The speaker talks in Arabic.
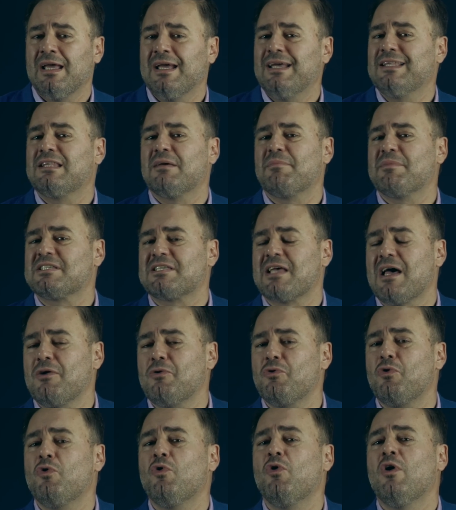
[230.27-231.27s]
عندما
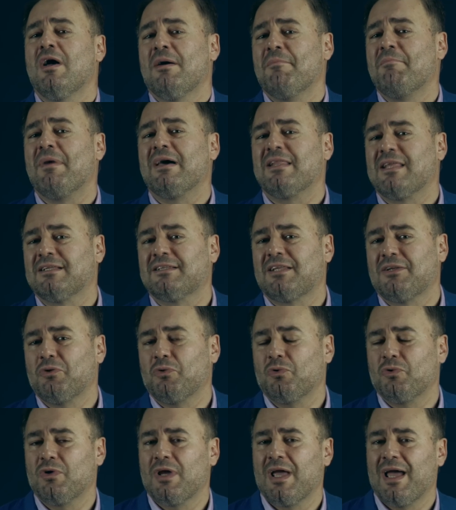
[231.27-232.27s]
سألوه ماذا
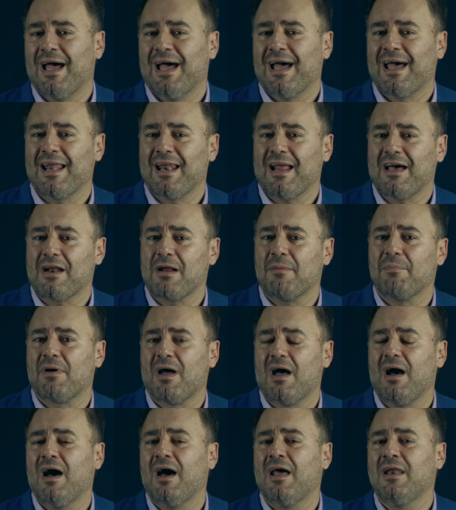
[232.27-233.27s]
تدعو يا أخ العرب
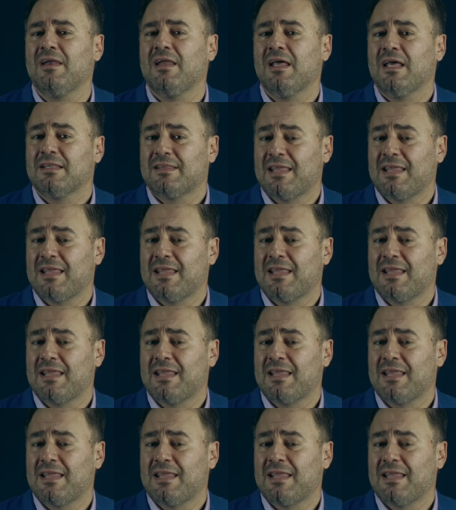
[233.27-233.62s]
قال